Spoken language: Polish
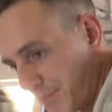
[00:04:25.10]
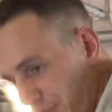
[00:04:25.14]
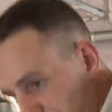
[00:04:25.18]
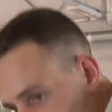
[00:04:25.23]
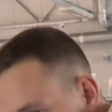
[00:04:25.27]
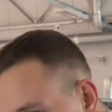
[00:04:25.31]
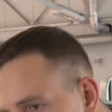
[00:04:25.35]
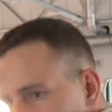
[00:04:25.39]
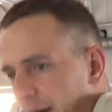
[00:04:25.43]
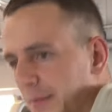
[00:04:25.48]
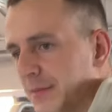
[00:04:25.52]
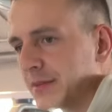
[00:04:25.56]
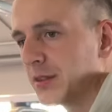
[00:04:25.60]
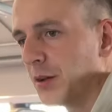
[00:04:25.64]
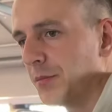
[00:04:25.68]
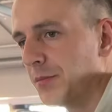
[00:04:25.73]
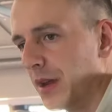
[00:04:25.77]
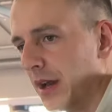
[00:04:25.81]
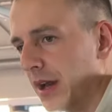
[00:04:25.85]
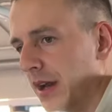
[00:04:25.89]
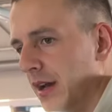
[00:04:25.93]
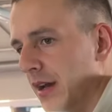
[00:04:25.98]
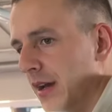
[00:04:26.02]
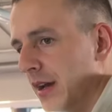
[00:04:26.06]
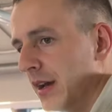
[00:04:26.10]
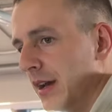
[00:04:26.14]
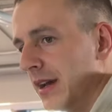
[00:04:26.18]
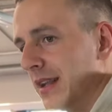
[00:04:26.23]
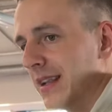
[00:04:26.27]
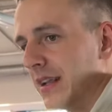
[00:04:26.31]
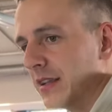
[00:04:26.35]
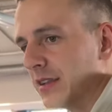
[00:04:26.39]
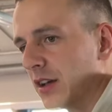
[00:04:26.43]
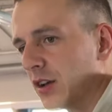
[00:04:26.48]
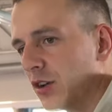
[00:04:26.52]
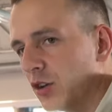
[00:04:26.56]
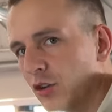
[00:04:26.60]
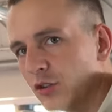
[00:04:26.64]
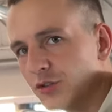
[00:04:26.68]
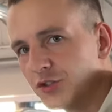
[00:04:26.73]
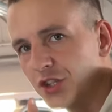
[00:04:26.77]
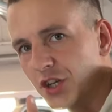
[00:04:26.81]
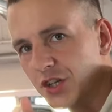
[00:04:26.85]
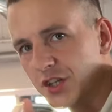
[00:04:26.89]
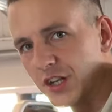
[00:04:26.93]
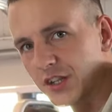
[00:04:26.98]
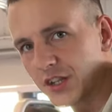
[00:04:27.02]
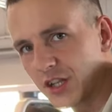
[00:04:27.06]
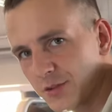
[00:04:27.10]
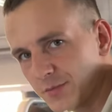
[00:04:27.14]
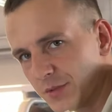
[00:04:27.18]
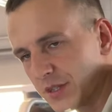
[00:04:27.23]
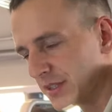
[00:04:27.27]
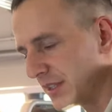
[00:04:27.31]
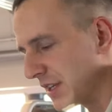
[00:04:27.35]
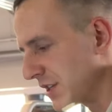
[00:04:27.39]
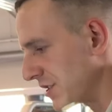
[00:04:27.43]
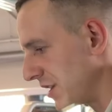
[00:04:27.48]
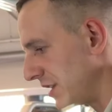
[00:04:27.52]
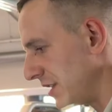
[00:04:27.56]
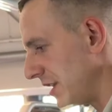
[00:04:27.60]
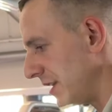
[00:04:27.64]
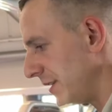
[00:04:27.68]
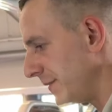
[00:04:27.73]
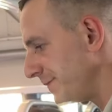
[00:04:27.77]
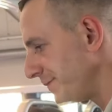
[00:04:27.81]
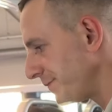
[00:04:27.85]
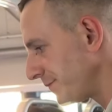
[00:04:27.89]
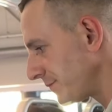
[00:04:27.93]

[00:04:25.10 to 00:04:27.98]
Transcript: pomagam sobie. Dlatego ciężar też ma znaczenie.